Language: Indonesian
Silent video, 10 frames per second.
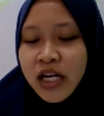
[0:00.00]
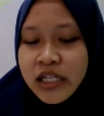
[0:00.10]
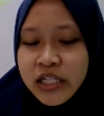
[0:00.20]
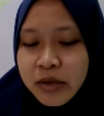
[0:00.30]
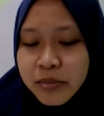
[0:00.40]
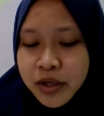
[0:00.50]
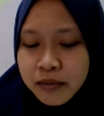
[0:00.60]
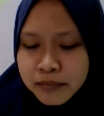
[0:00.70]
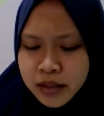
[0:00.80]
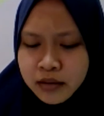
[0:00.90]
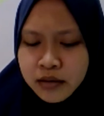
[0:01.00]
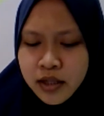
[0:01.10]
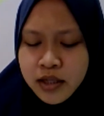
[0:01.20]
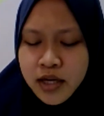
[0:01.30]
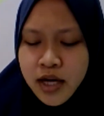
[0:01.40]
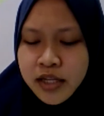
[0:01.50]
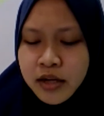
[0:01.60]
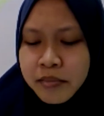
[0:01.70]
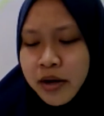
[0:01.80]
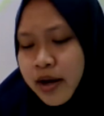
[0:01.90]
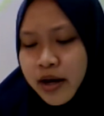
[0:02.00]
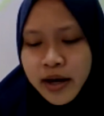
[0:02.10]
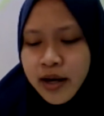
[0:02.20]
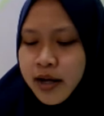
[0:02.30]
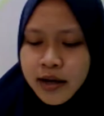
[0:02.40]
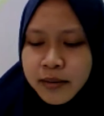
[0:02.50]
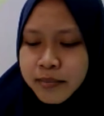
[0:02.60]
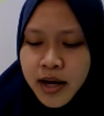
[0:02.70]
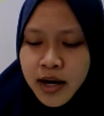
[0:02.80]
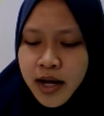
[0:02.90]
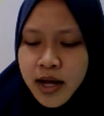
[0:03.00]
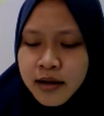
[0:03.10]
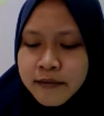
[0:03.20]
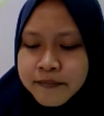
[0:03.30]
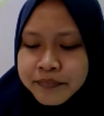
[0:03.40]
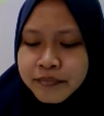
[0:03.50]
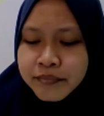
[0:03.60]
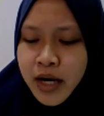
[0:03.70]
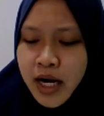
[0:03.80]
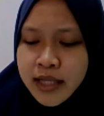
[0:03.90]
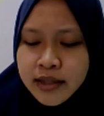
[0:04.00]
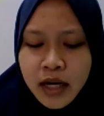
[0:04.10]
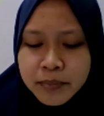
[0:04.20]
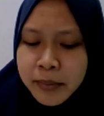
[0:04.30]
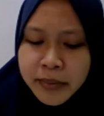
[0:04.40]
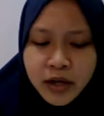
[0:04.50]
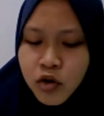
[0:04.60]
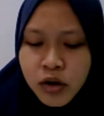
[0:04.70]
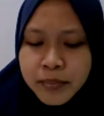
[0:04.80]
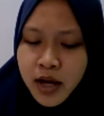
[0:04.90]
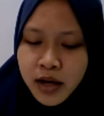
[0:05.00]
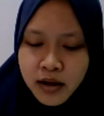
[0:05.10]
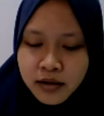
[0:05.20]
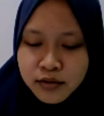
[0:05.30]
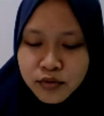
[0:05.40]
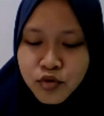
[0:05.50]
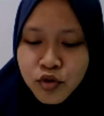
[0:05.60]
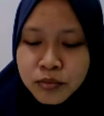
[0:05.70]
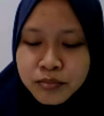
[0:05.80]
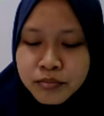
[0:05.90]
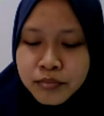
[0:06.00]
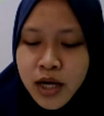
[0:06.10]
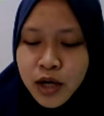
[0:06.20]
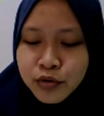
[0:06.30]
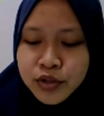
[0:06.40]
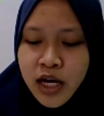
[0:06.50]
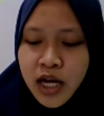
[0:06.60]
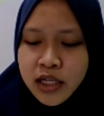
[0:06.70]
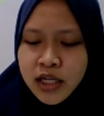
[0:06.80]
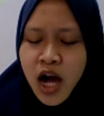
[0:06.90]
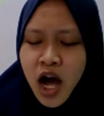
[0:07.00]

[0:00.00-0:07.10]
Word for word: Ida bergeming. Ia hanya menggeleng-geleng kepala pelan tanpa menengok ke belakang. Gugut mengganggunya lagi.